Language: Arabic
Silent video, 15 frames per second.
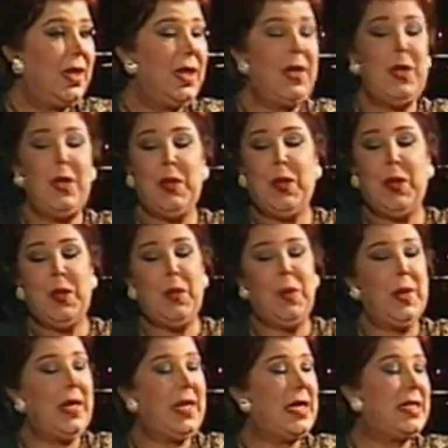اللي
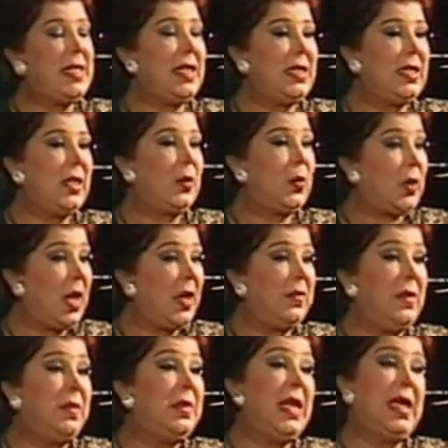هو يا ستي دورها
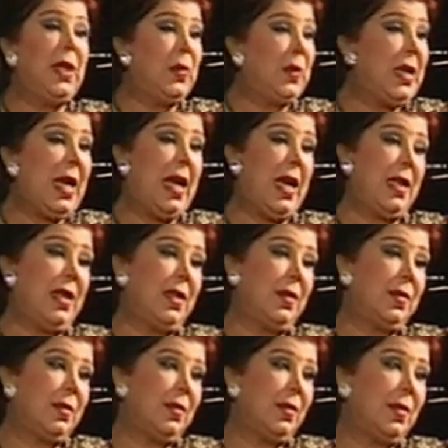في بدايه
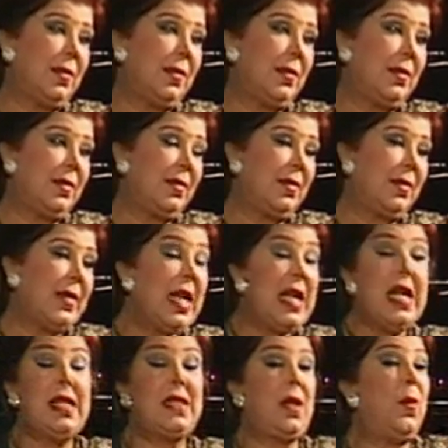ونهايه
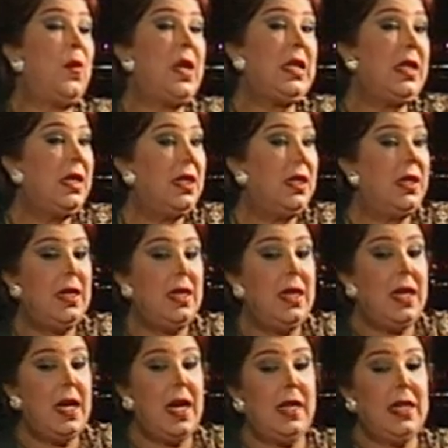صوري
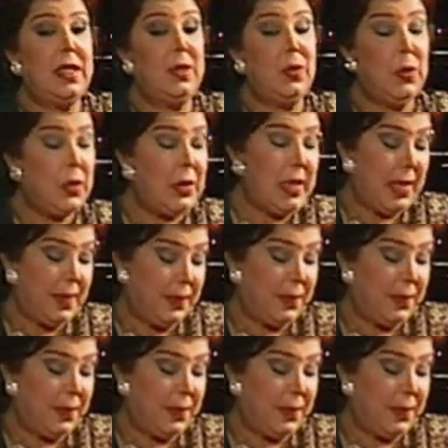انا الدور ده